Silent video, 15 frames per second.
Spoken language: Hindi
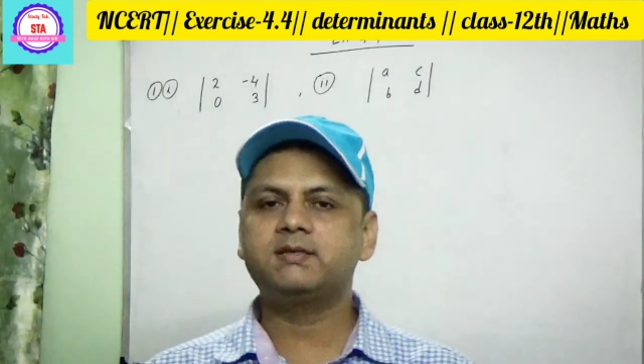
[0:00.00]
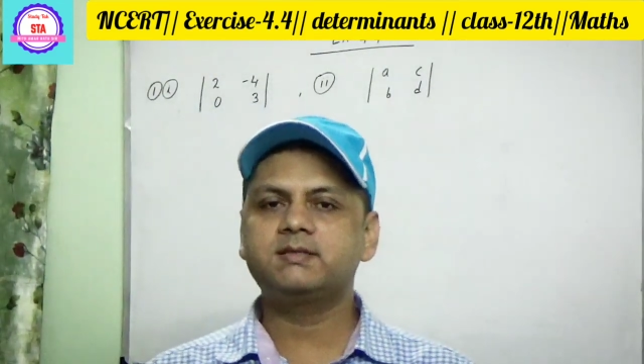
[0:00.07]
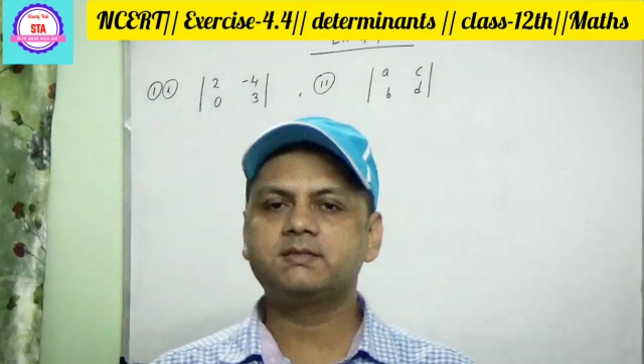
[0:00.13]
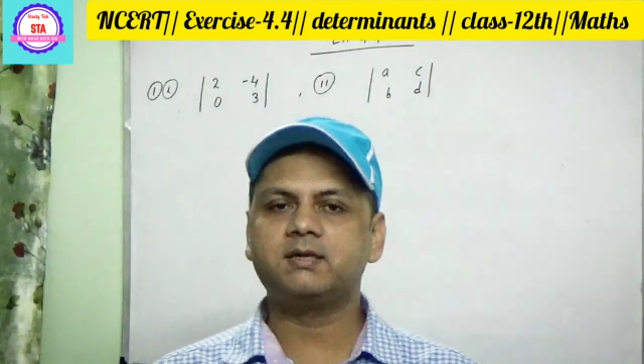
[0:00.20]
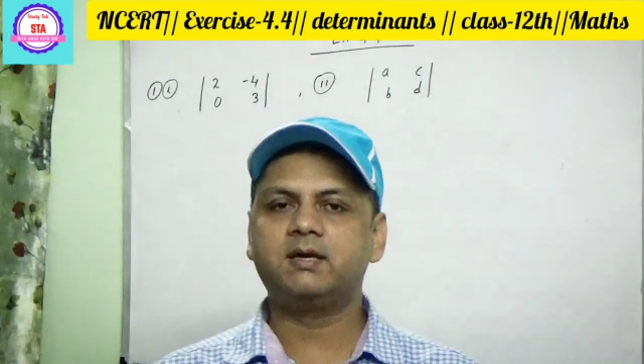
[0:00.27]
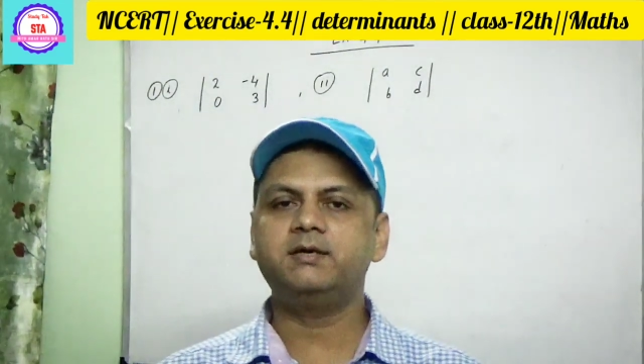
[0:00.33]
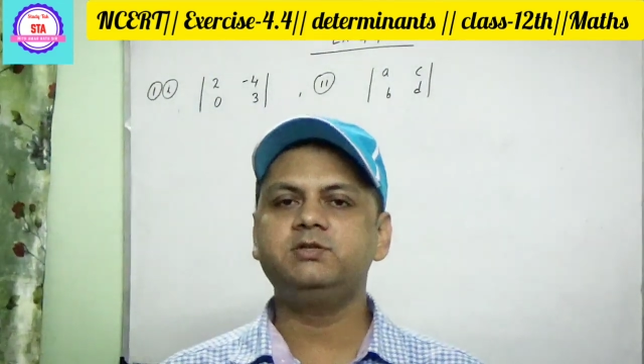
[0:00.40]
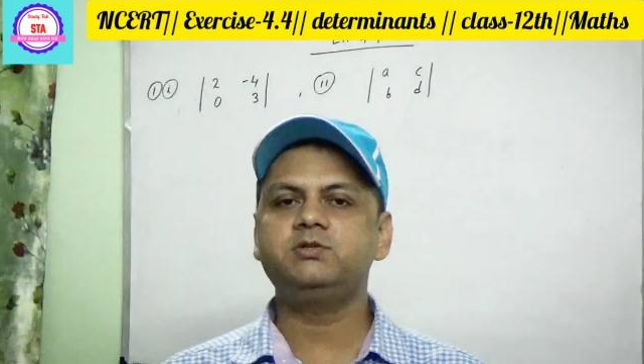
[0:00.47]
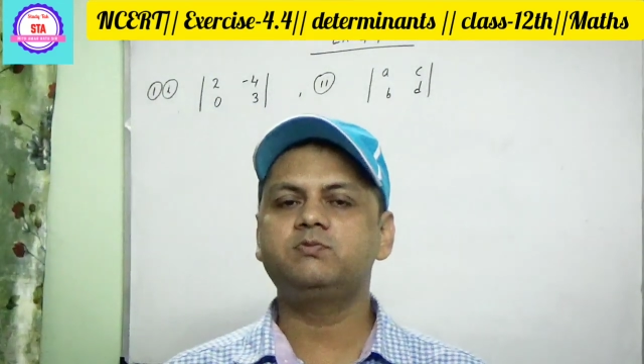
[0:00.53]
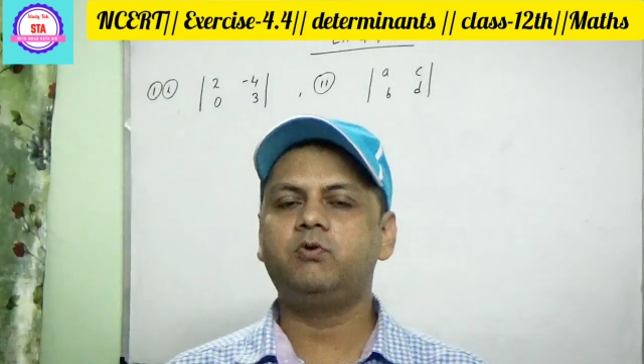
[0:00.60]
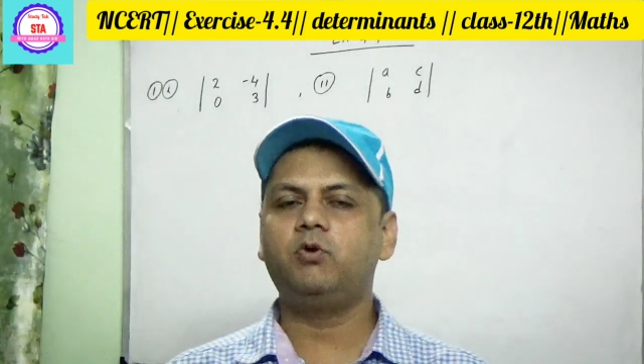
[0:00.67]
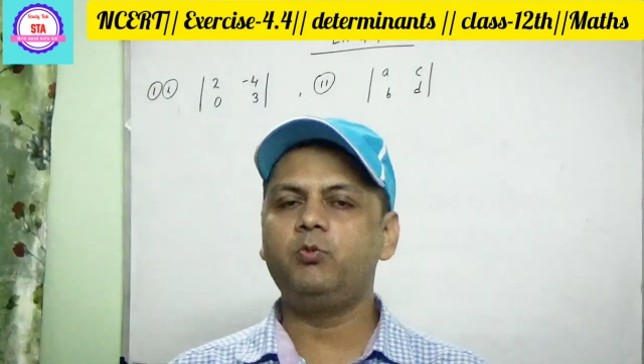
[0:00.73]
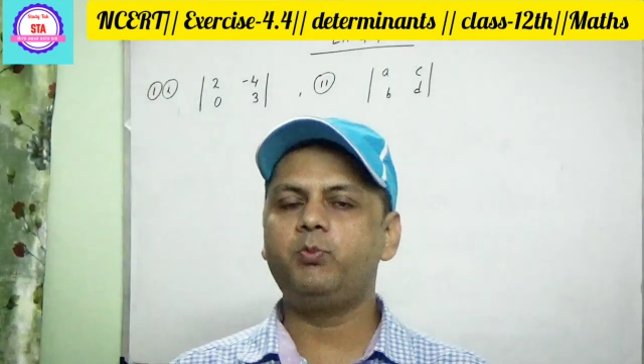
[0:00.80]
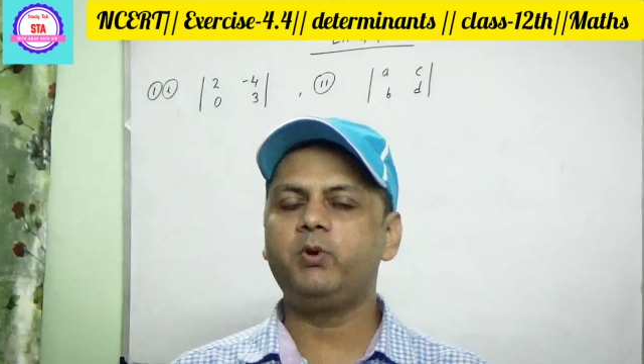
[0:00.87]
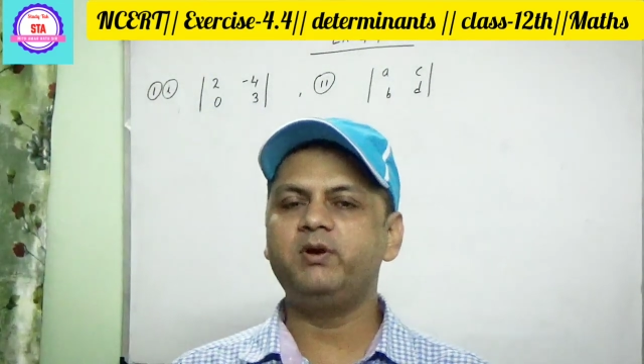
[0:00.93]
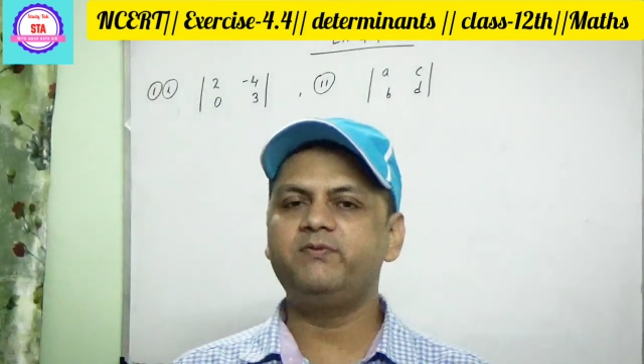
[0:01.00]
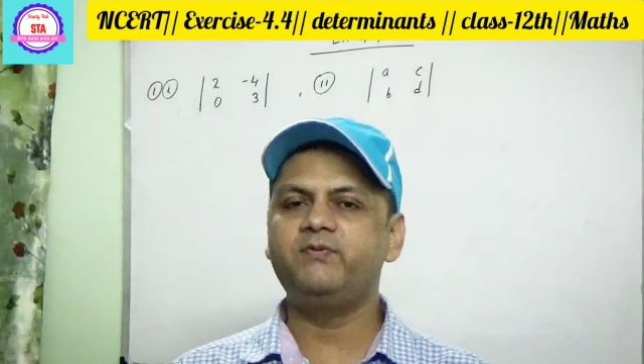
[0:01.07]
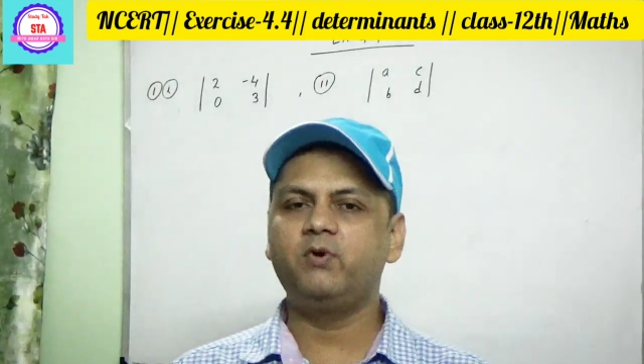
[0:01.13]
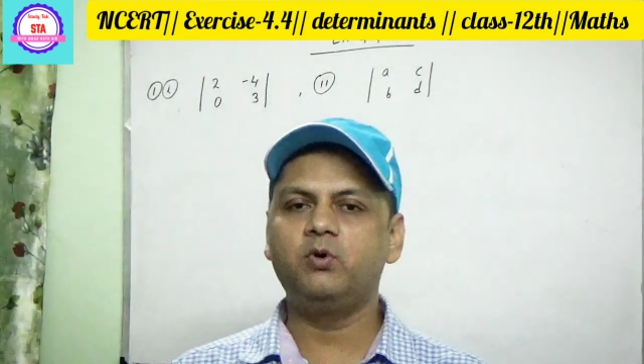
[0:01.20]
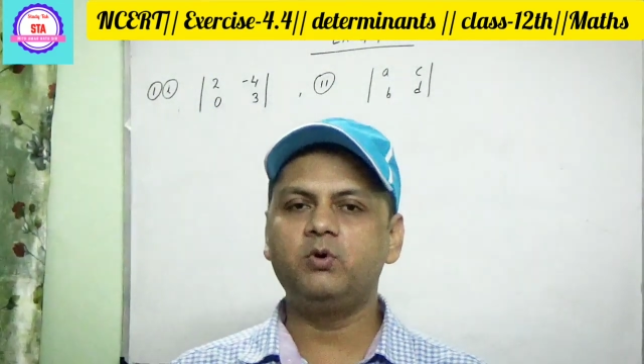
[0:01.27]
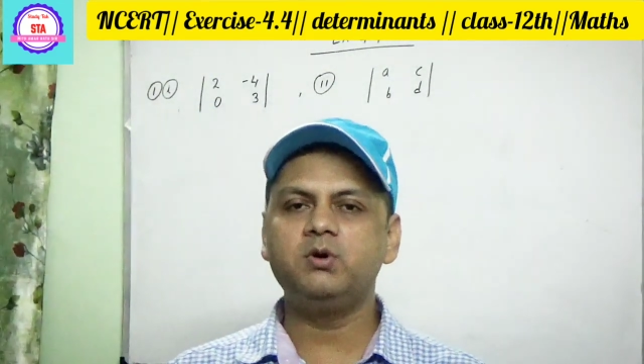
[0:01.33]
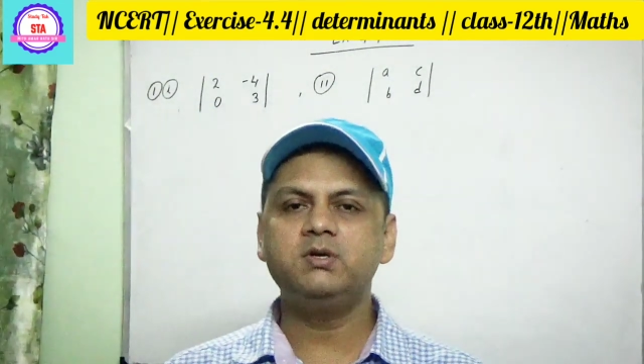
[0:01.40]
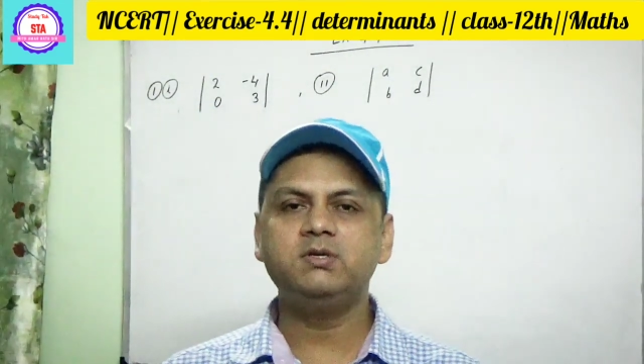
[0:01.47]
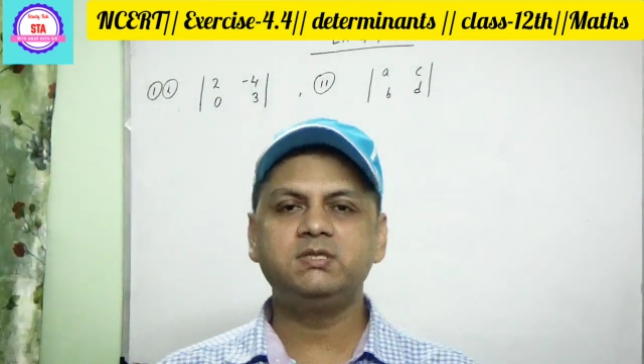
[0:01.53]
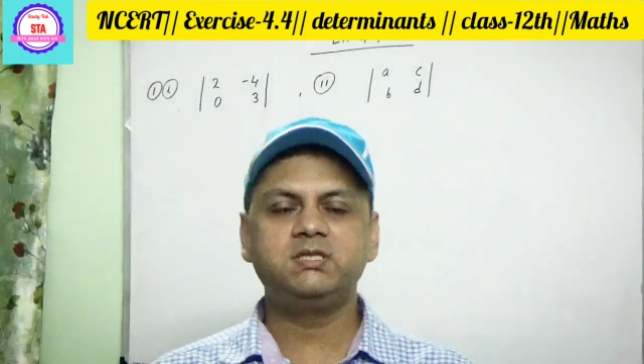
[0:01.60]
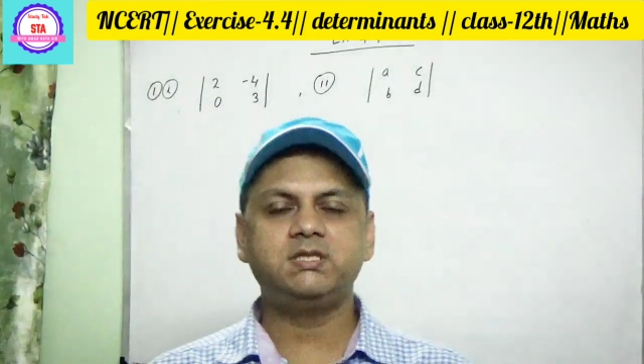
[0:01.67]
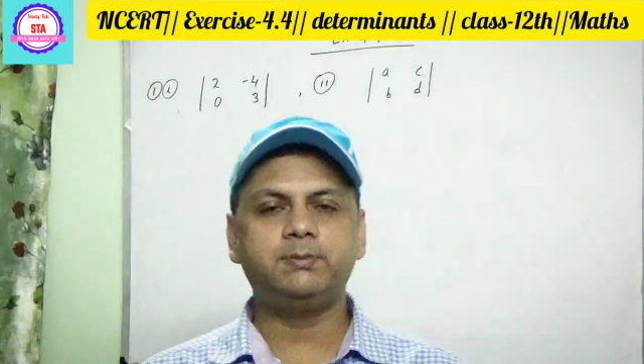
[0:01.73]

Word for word: exercise 4.4